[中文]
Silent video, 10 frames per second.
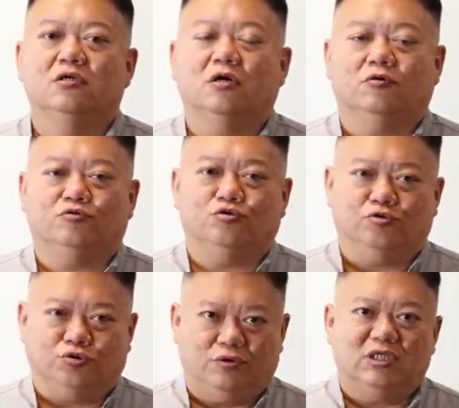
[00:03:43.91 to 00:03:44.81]
哦，去
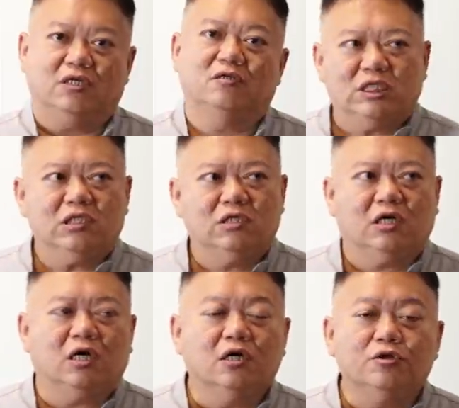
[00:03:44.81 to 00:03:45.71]
做捐献。今
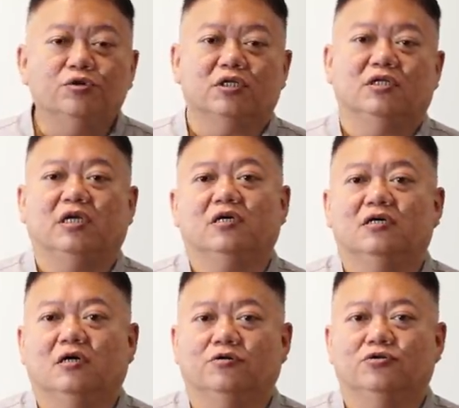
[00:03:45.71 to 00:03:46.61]
年二月的那个啊，